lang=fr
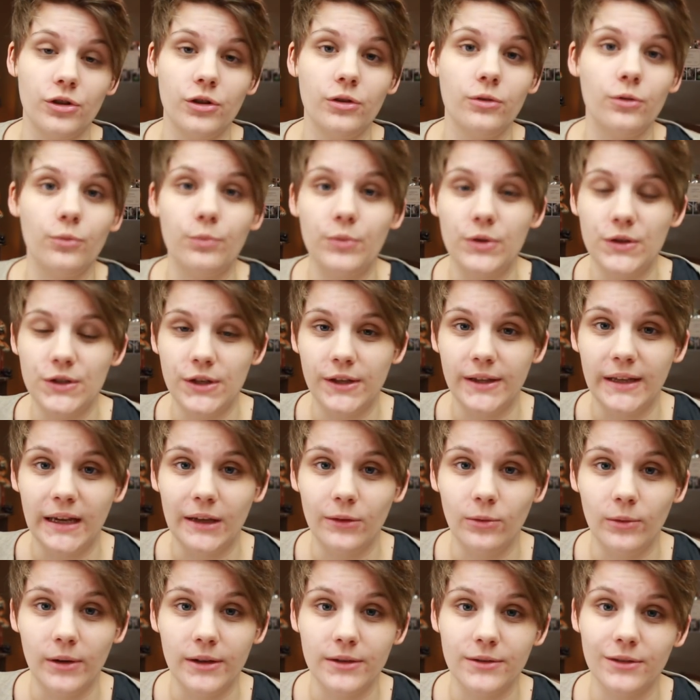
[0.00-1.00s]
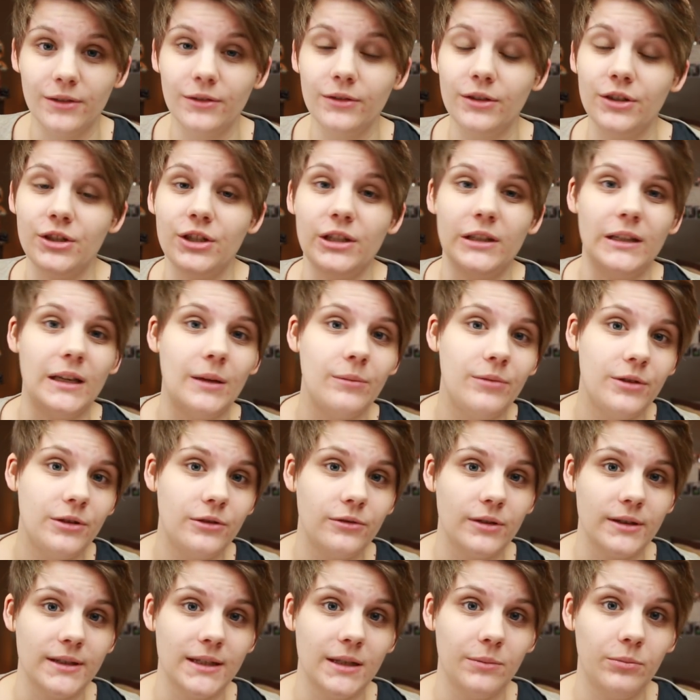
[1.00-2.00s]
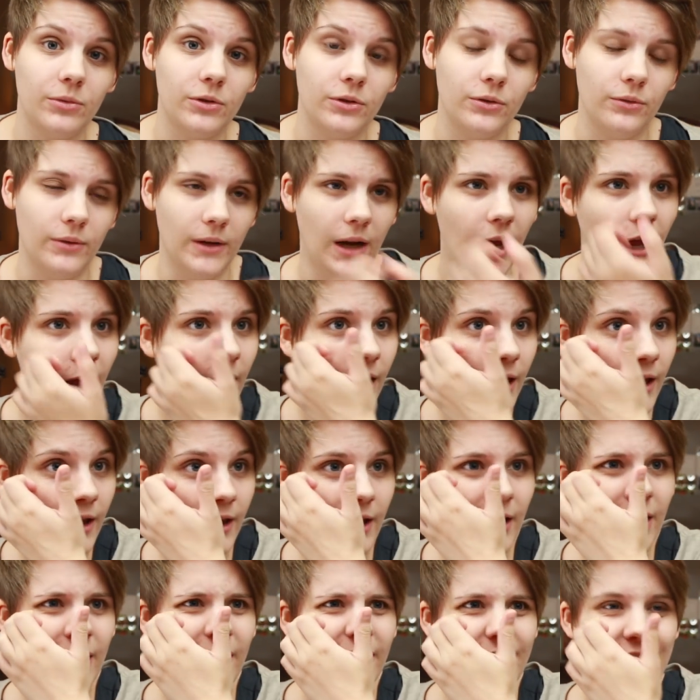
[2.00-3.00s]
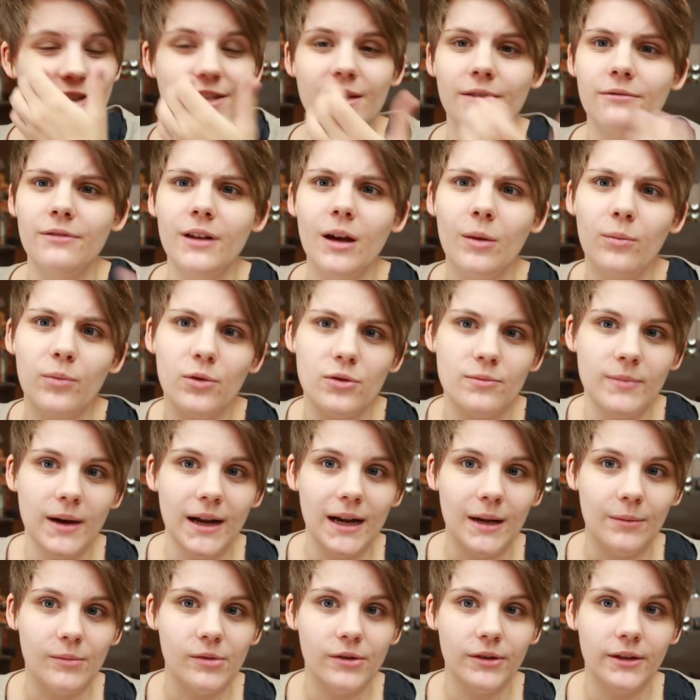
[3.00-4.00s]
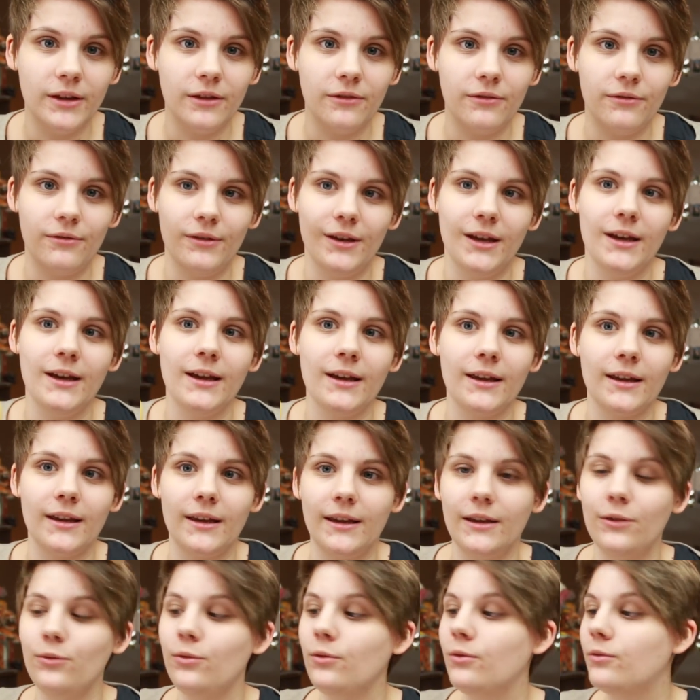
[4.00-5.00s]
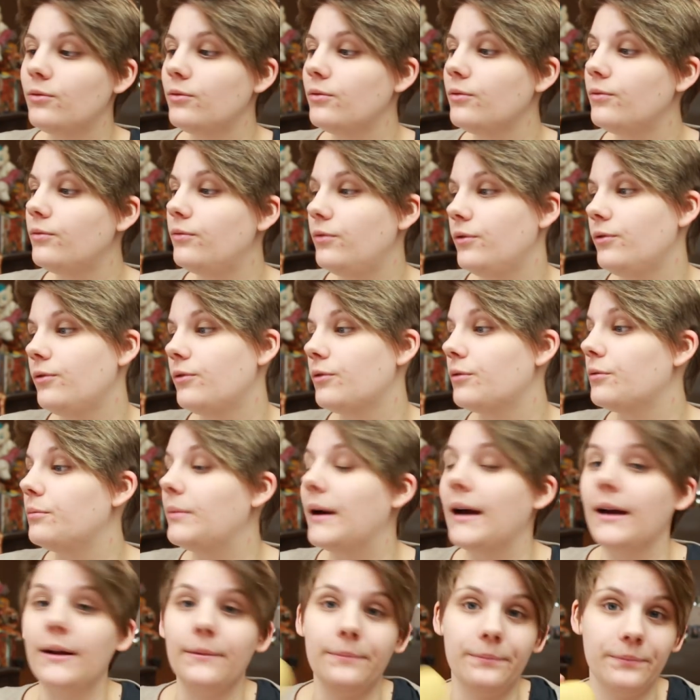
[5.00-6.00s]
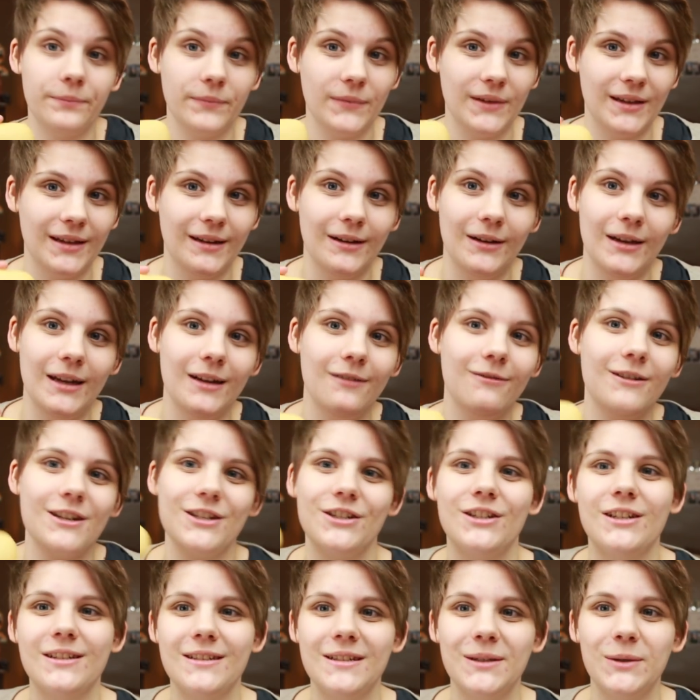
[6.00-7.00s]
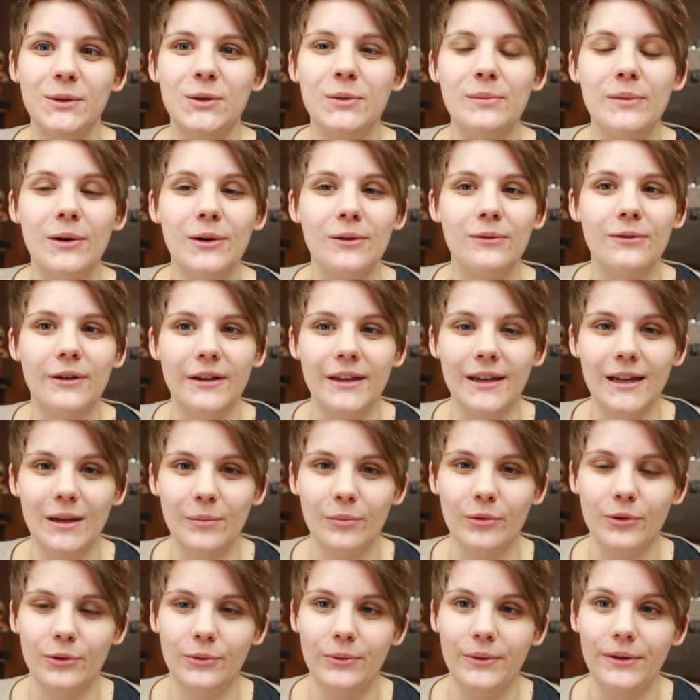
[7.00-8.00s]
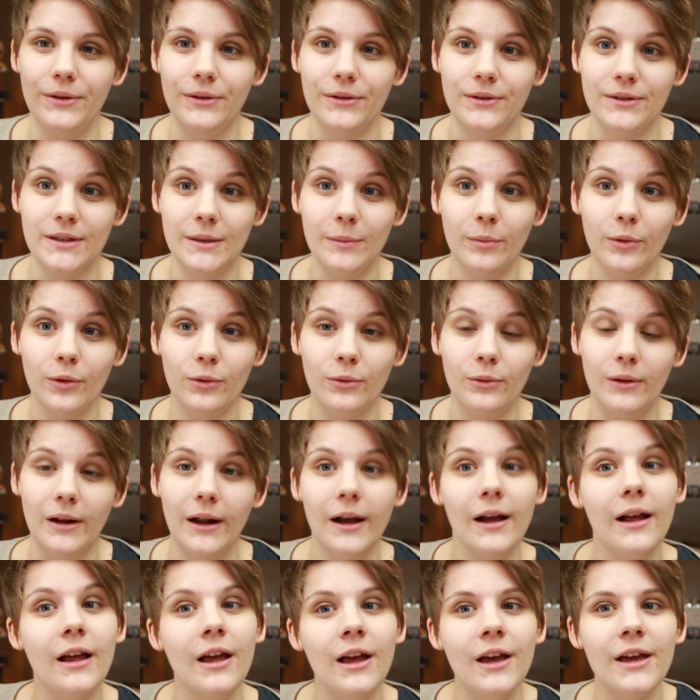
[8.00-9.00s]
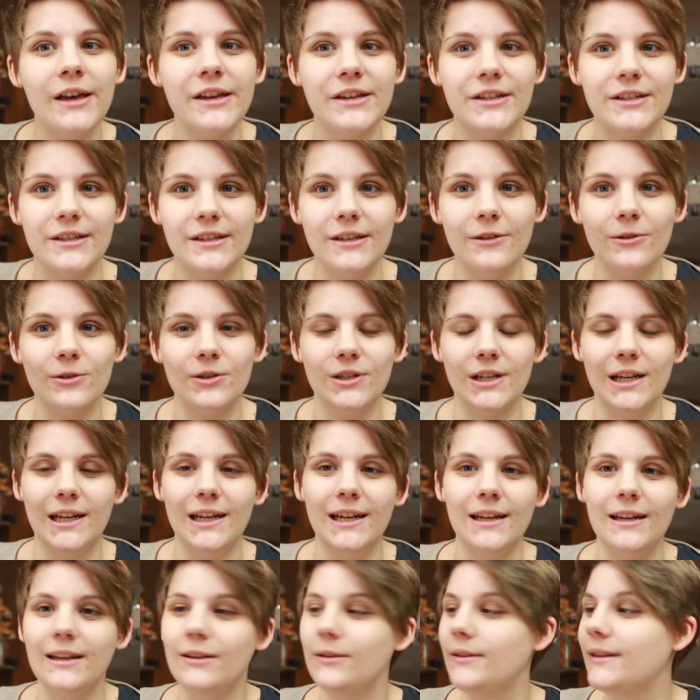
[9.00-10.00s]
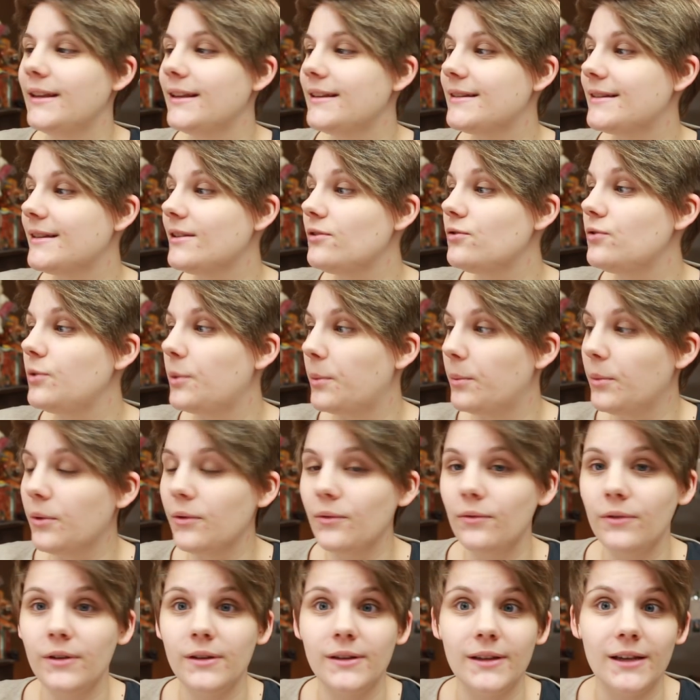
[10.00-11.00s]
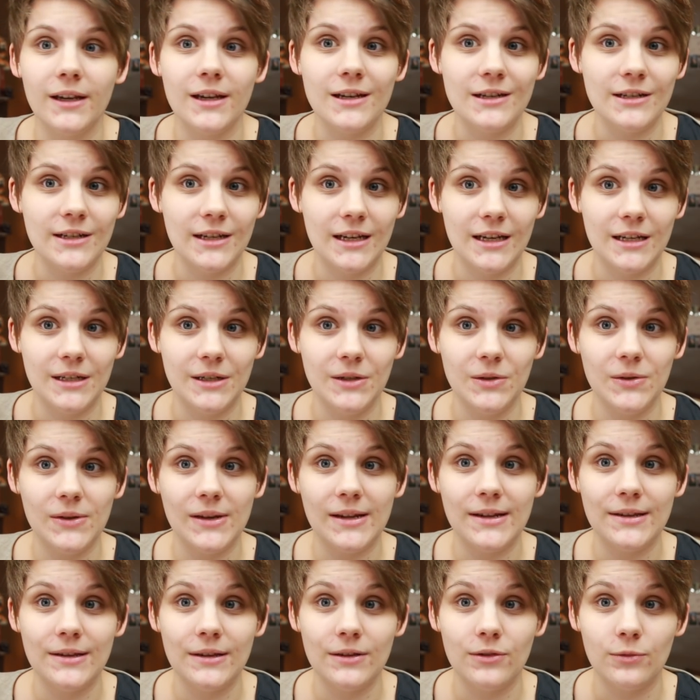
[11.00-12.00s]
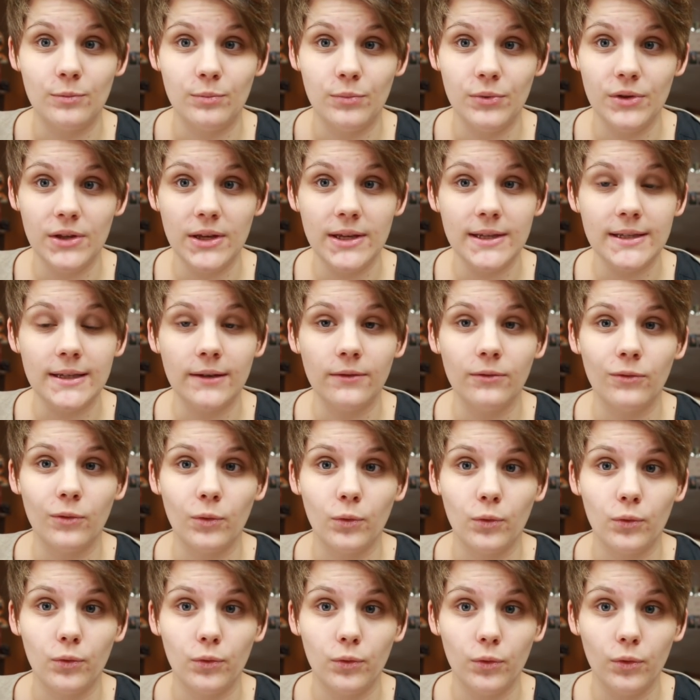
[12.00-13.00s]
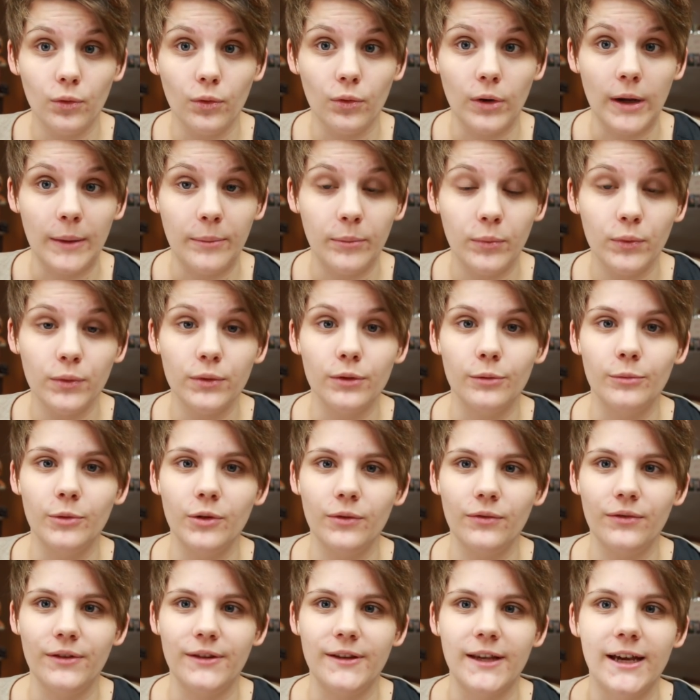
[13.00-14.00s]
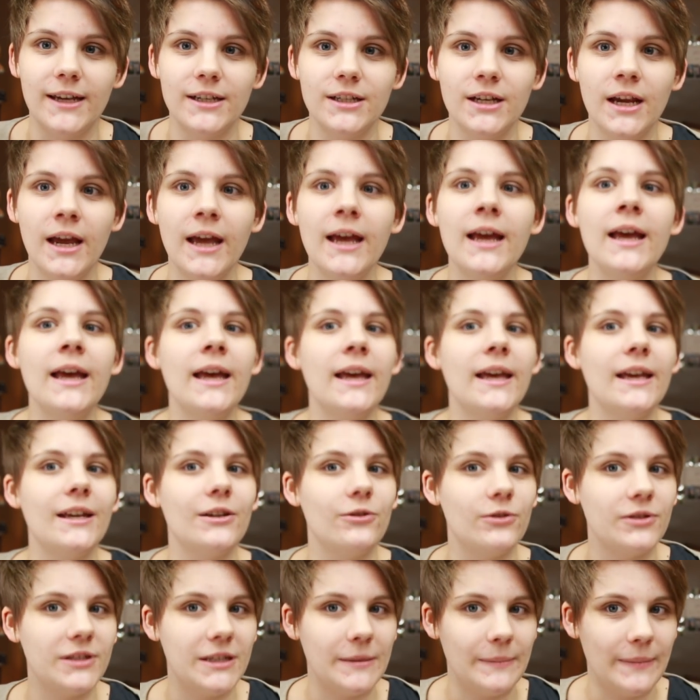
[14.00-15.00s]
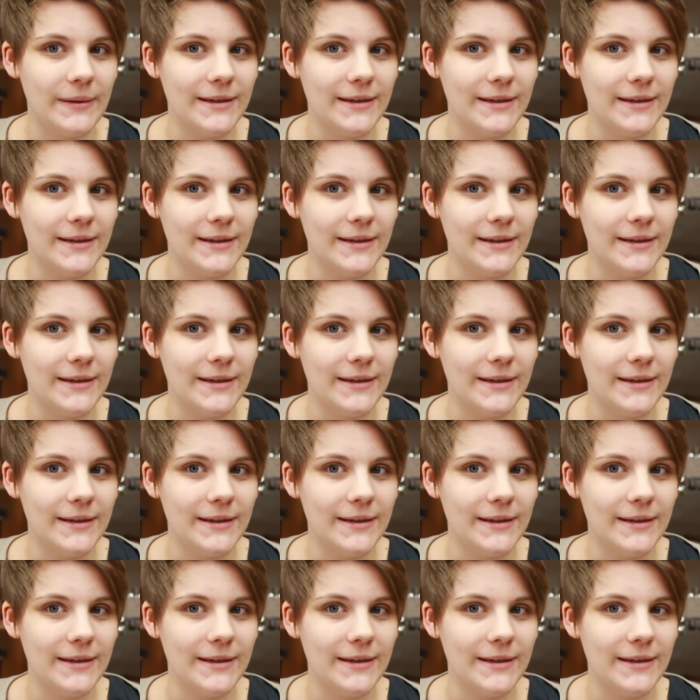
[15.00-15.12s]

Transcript: jeune, depuis que j'étais adolescente et j'étais habituée à ces produits-là. Et j'avais un peu de mal à m'en défaire et du coup, vu que bah, l'élevage d'Azaro m'a envoyé euh, ces produits-là, j'ai dit que j'allais les tester sur mon visage et j'ai utilisé ce petit savon sur la peau de mon visage. Et je sais